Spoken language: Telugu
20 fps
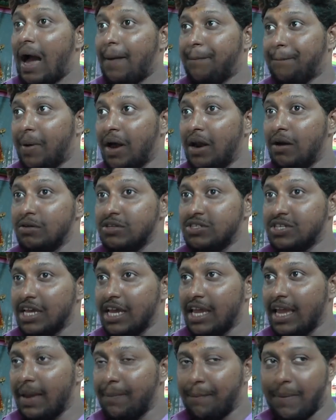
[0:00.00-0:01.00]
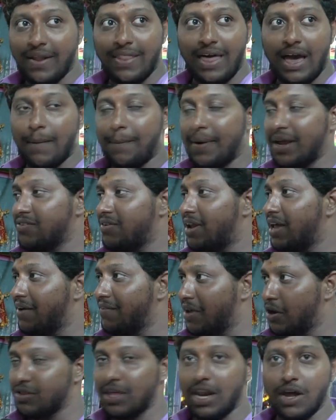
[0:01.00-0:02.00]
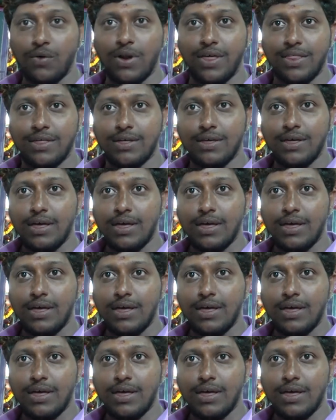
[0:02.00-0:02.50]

అప్పటి నుంచి ఇప్పటిదాకా ప్రజ్వలంగా వెలుగుతూనే ఉన్నది